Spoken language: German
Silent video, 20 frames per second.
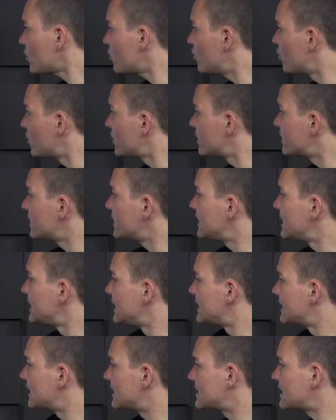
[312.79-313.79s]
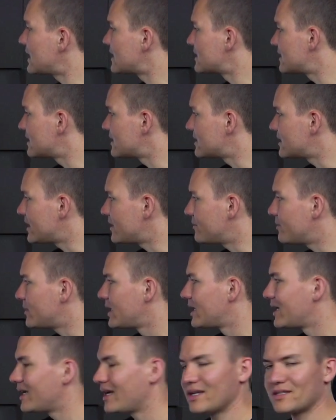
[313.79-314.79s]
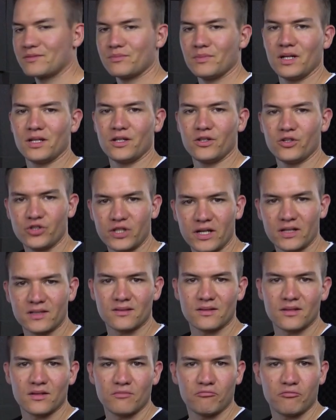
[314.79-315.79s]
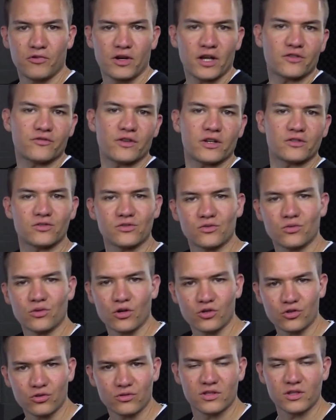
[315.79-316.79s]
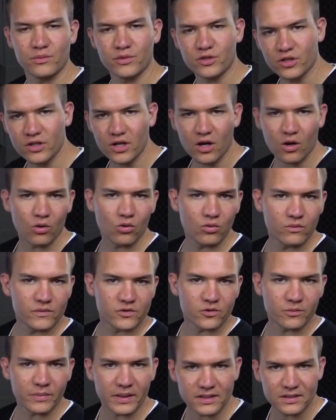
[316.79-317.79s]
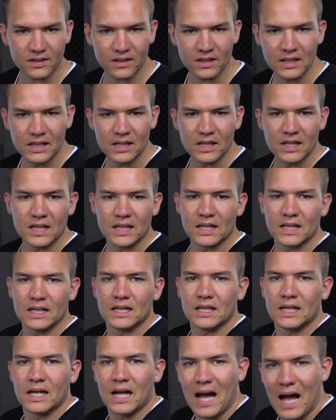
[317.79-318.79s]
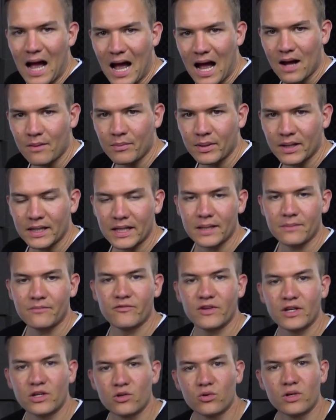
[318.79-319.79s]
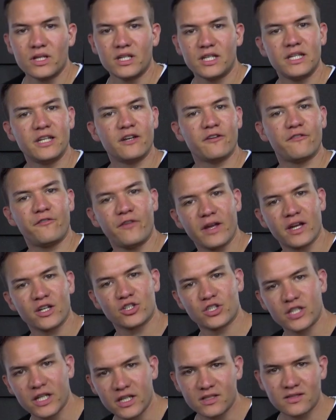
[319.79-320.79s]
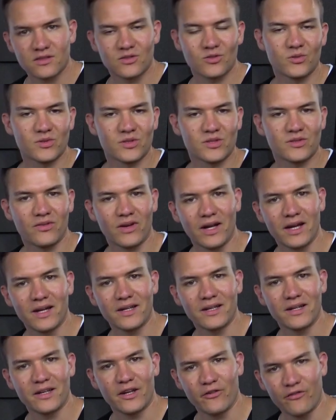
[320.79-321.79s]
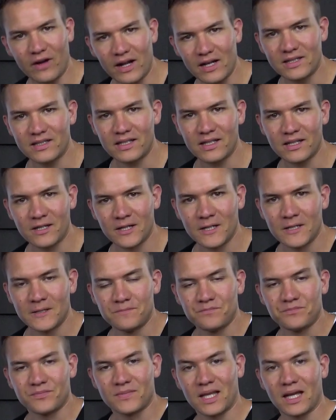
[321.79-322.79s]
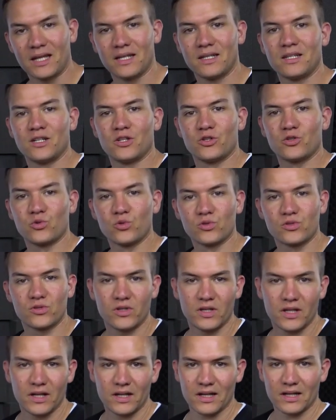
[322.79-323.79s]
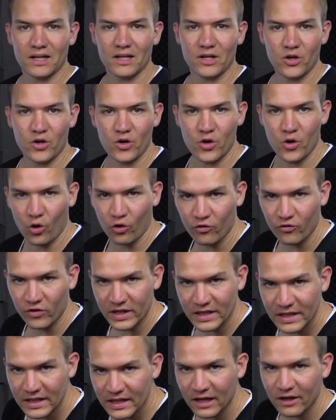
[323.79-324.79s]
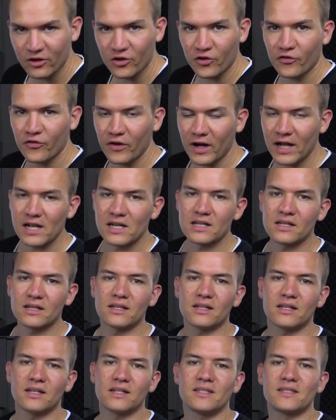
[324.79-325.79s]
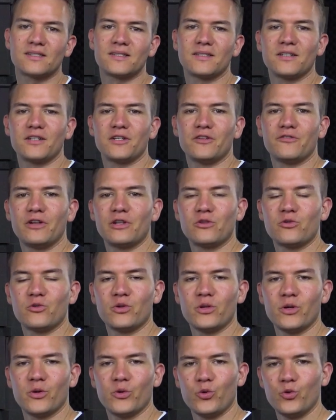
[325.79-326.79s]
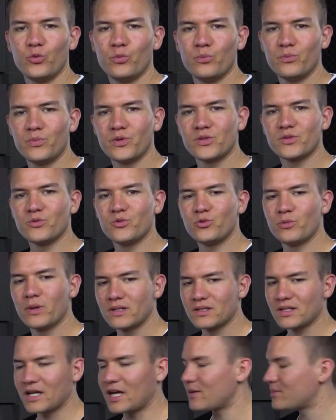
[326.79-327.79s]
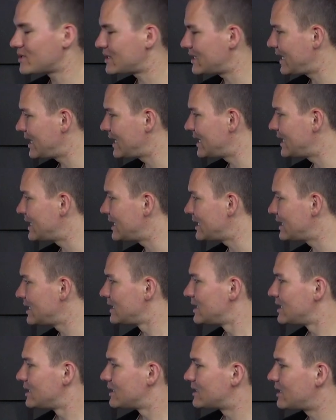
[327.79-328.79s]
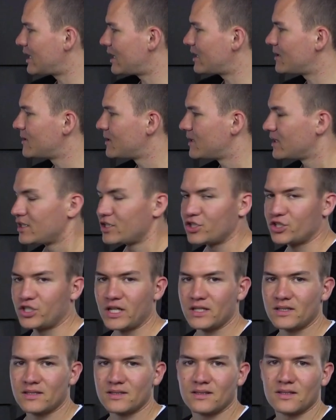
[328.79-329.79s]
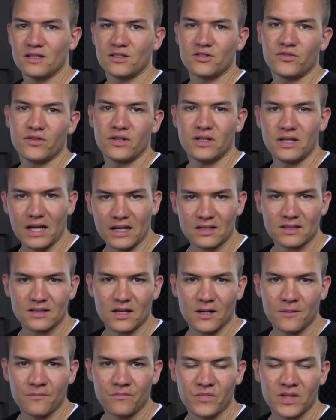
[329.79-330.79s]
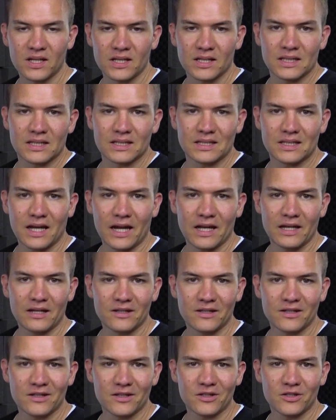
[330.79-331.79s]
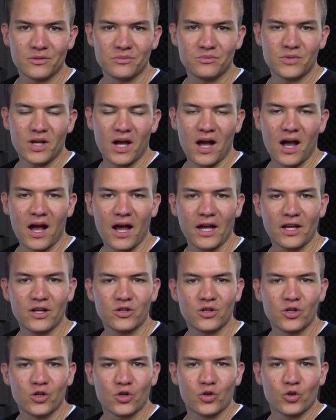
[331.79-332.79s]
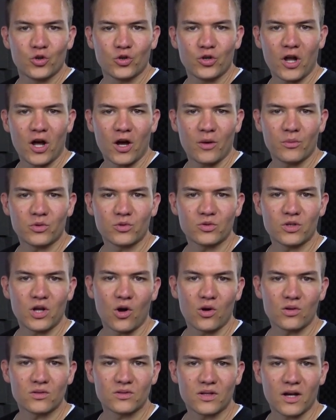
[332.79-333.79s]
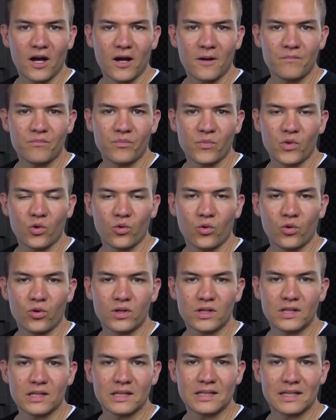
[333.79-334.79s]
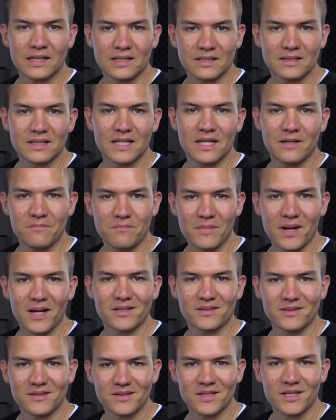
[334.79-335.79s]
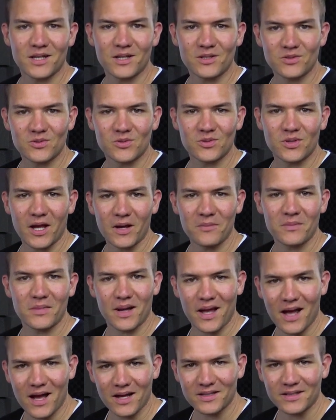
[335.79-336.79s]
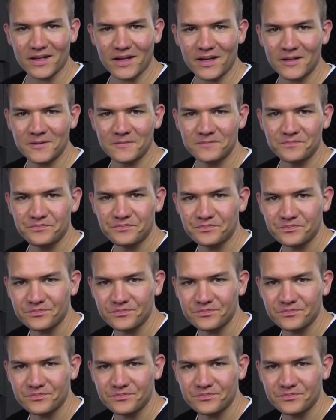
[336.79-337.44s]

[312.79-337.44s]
Und äh, das Ganze ist eben erstmal geschätzt, vielleicht weißt du es sogar schon ziemlich genau, umso besser. Aber eben wenn du dich hier verschätzt und zwar äh, gewaltig, dann tust du dir noch weniger einen Gefallen, als äh, wenn du hier ein bisschen übertreibst, denn äh, dann schätzt das Finanzamt deine ähm, ja, Einnahmen und Ausgaben und äh, das eben meistens eher zu deinem Nachteil.